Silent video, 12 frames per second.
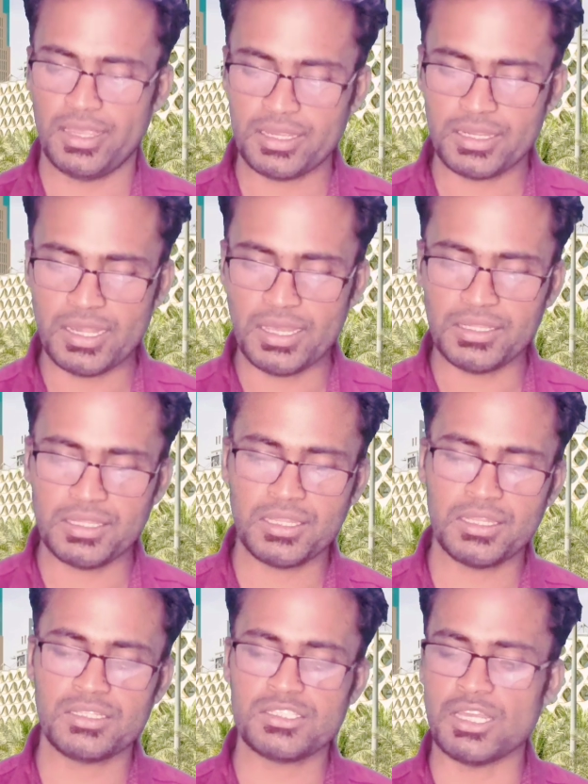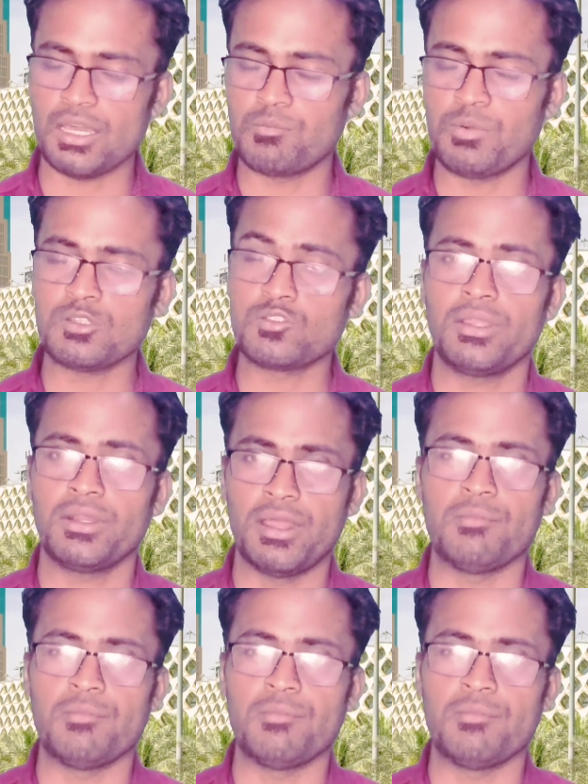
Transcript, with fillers: এক গাড়ি থেকে চার পাঁচজন